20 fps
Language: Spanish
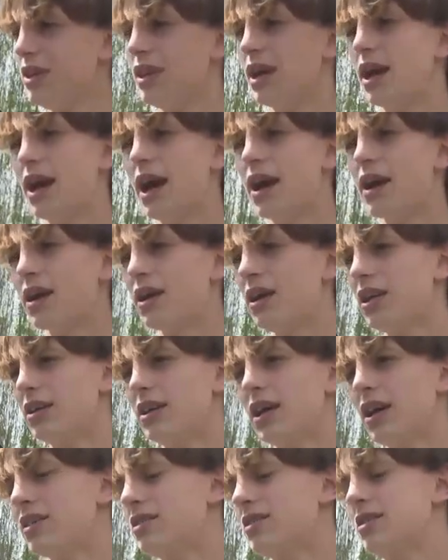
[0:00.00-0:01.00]
Y a larga
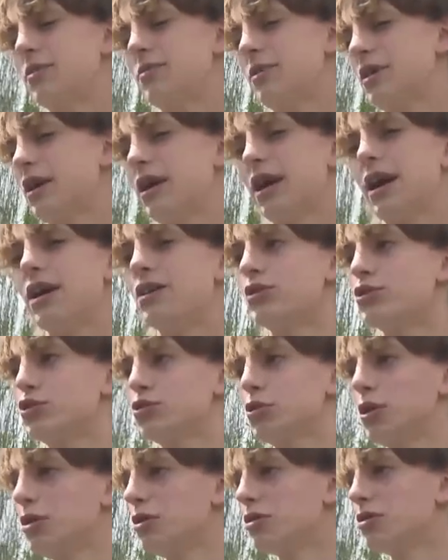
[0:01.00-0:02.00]
distancia mi gran
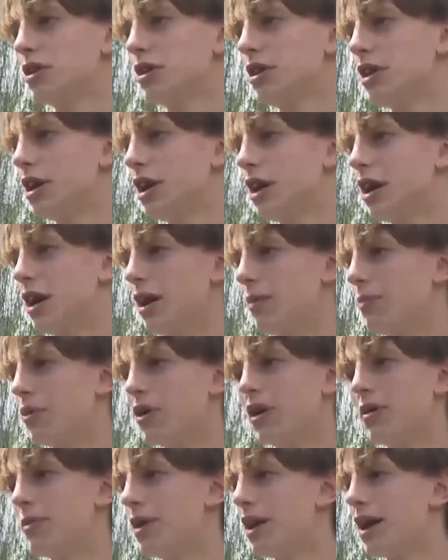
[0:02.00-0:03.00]
sueño sería
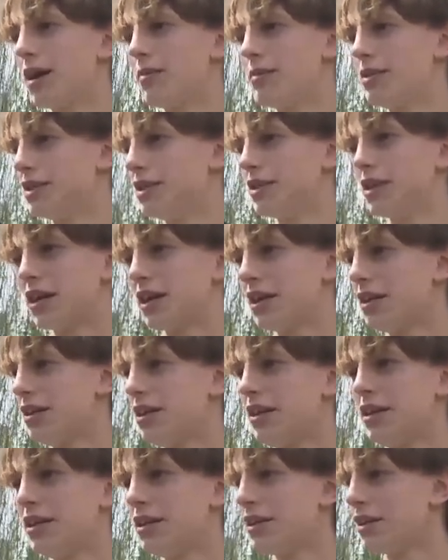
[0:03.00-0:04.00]
ponerme la camiseta
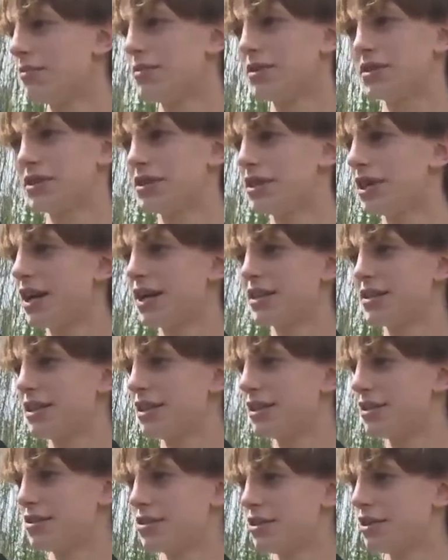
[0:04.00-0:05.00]
argentina y representar a la
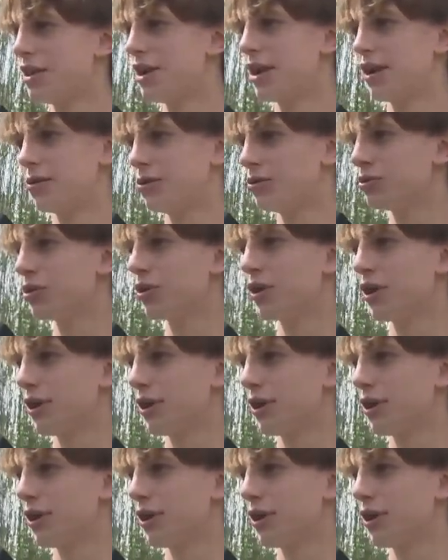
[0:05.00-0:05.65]
selección en algún